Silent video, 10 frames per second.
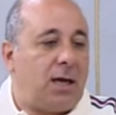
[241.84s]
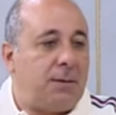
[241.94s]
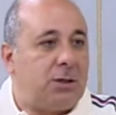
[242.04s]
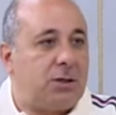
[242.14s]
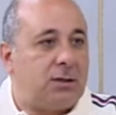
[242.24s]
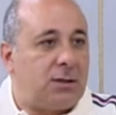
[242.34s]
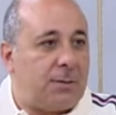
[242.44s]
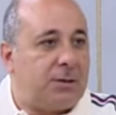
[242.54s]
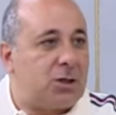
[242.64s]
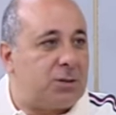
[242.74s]
العبير
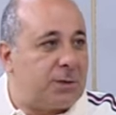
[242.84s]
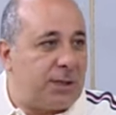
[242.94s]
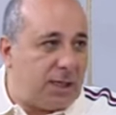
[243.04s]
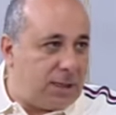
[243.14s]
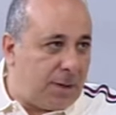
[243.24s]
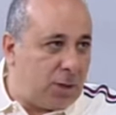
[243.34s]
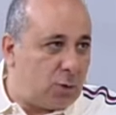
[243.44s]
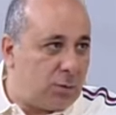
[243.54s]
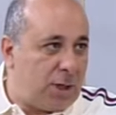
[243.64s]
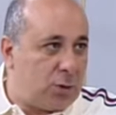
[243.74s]
العبير القطبتين هذا ما
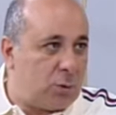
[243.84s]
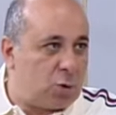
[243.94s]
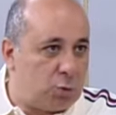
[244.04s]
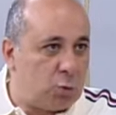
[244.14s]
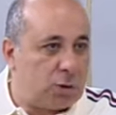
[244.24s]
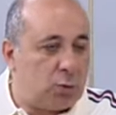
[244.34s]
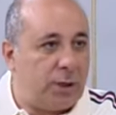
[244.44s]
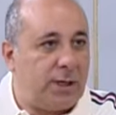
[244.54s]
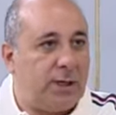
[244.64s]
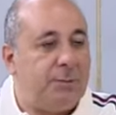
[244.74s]
انه ما انه مضبوط
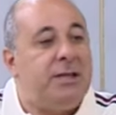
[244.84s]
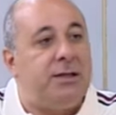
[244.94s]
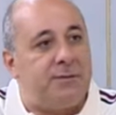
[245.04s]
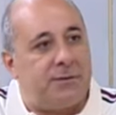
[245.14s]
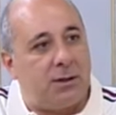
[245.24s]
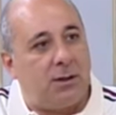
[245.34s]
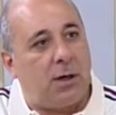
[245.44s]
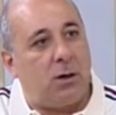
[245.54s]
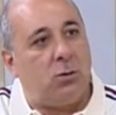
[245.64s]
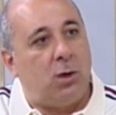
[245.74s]
هو ميني ليفتنج
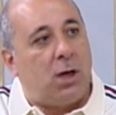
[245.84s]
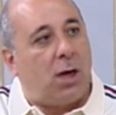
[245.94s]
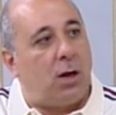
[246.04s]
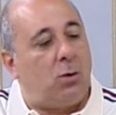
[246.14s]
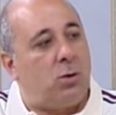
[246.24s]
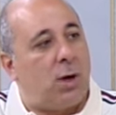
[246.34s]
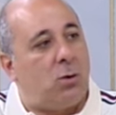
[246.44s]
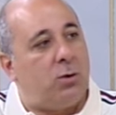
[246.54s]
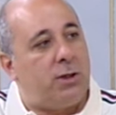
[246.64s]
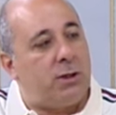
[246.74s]
او او
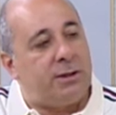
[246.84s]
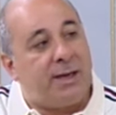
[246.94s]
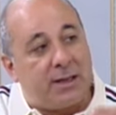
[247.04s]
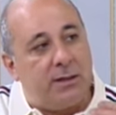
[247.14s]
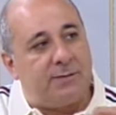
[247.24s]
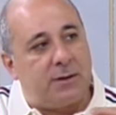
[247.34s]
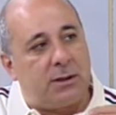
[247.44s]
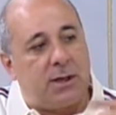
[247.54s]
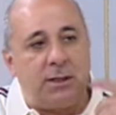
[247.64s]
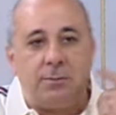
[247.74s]
او نيك
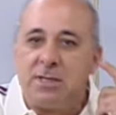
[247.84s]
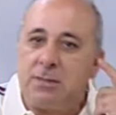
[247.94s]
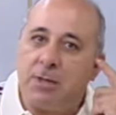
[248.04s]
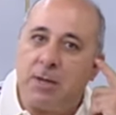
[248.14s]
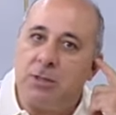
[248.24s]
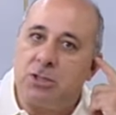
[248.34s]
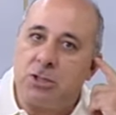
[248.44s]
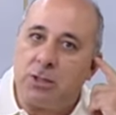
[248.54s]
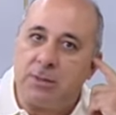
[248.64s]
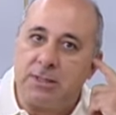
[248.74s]
ليفتنج يعني بس بنعمل
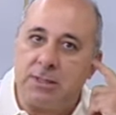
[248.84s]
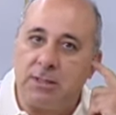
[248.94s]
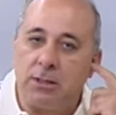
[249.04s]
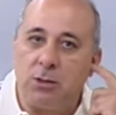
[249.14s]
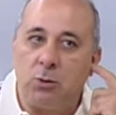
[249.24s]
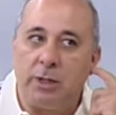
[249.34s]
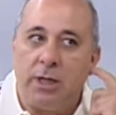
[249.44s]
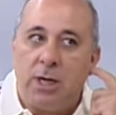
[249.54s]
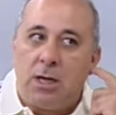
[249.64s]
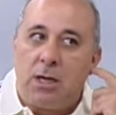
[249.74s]
جرح بسيط اللي هو
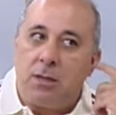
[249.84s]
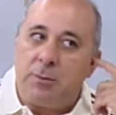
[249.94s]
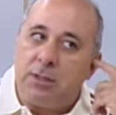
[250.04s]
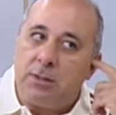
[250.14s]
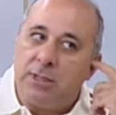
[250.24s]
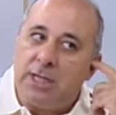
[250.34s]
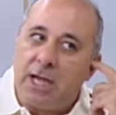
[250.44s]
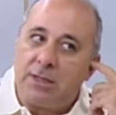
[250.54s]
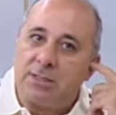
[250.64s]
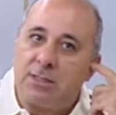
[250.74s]
آه، من
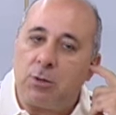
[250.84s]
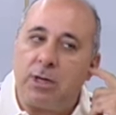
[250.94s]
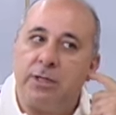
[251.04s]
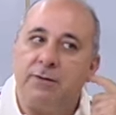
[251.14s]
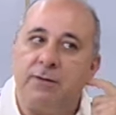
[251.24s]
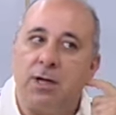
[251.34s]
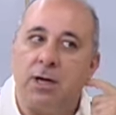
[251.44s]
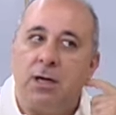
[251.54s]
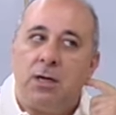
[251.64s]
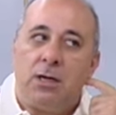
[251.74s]
نهايه السوالف
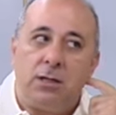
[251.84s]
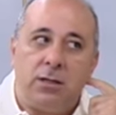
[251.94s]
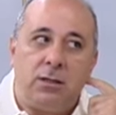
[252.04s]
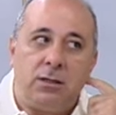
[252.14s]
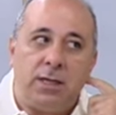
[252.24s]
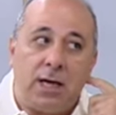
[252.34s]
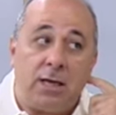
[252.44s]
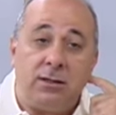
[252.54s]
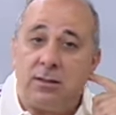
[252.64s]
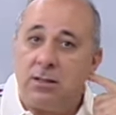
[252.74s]
ل آه،
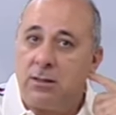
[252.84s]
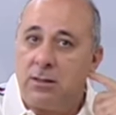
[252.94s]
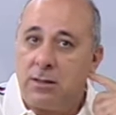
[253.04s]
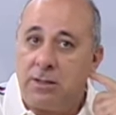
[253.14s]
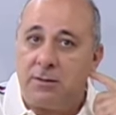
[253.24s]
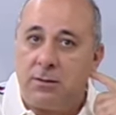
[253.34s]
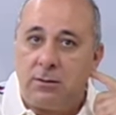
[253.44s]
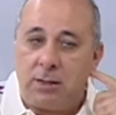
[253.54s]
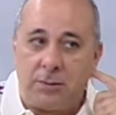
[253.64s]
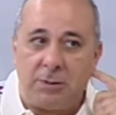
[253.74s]
لعند آه، الاذن
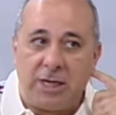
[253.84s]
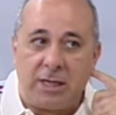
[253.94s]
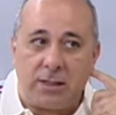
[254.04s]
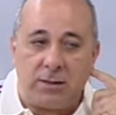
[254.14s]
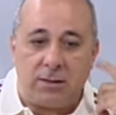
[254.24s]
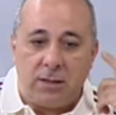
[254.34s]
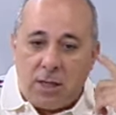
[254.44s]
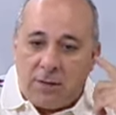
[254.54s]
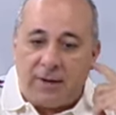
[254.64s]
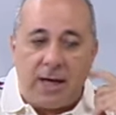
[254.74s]
لعند بدايه الاذن
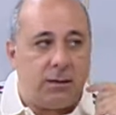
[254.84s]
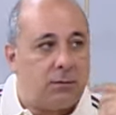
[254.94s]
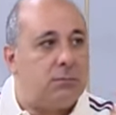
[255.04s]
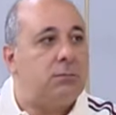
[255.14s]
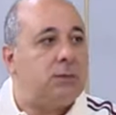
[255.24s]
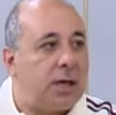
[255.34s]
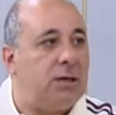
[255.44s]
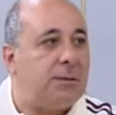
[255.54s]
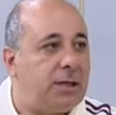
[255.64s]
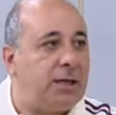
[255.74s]
فهي
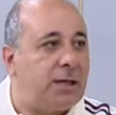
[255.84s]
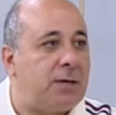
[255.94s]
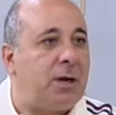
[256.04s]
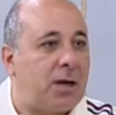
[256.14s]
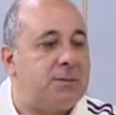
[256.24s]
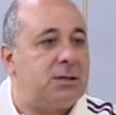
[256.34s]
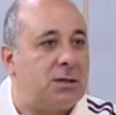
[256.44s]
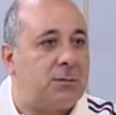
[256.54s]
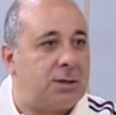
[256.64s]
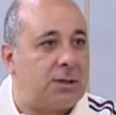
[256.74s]
تقريبا يعني اربع خمس
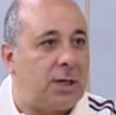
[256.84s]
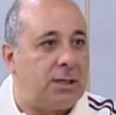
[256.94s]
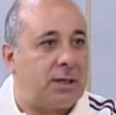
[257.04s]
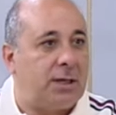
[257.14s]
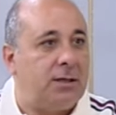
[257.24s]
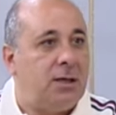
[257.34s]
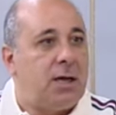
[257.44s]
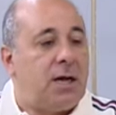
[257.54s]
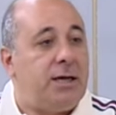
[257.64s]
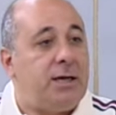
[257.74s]
قطع بتطلع لكن
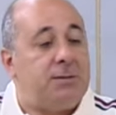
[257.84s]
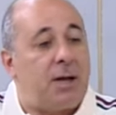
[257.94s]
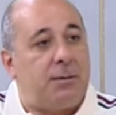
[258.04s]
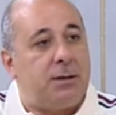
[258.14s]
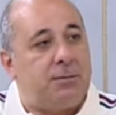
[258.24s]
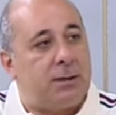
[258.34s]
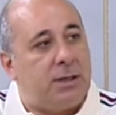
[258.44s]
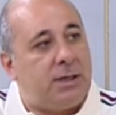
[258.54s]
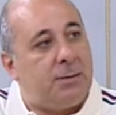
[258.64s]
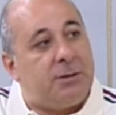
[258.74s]
هي بتعمل
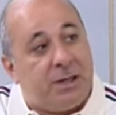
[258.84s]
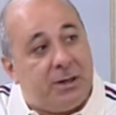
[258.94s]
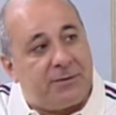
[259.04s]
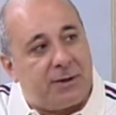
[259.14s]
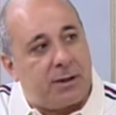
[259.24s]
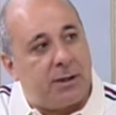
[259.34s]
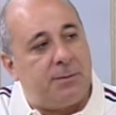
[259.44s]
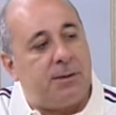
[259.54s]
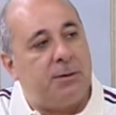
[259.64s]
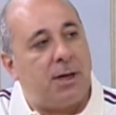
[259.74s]
هي الميني ليفتنج
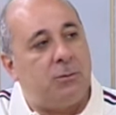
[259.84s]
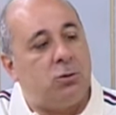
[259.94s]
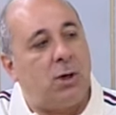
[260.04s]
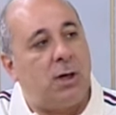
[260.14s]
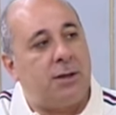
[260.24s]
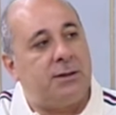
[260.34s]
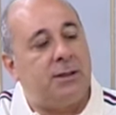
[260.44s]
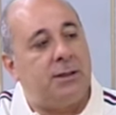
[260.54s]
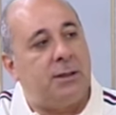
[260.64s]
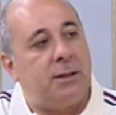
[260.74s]
اللي بيعملوها
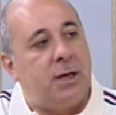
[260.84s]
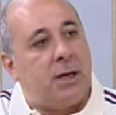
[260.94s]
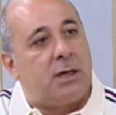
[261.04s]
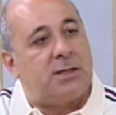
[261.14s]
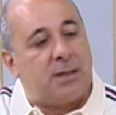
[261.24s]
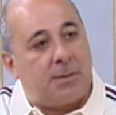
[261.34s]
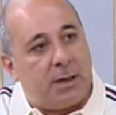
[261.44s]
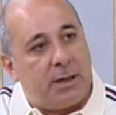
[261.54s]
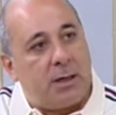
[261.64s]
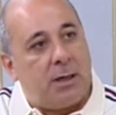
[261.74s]
عند
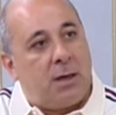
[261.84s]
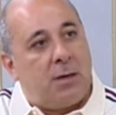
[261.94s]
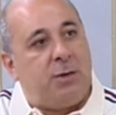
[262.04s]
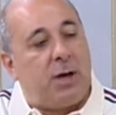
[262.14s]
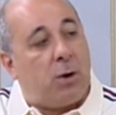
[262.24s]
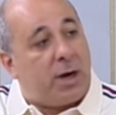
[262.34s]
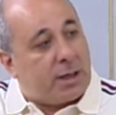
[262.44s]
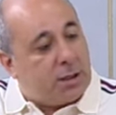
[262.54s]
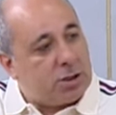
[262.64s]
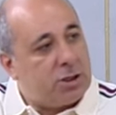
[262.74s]
الصبايا باواخر
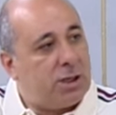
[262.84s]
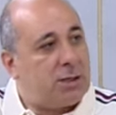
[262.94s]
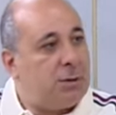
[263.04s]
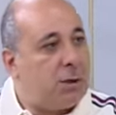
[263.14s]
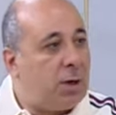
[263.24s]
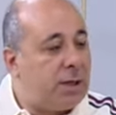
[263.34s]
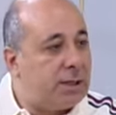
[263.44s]
العشرينات باوائل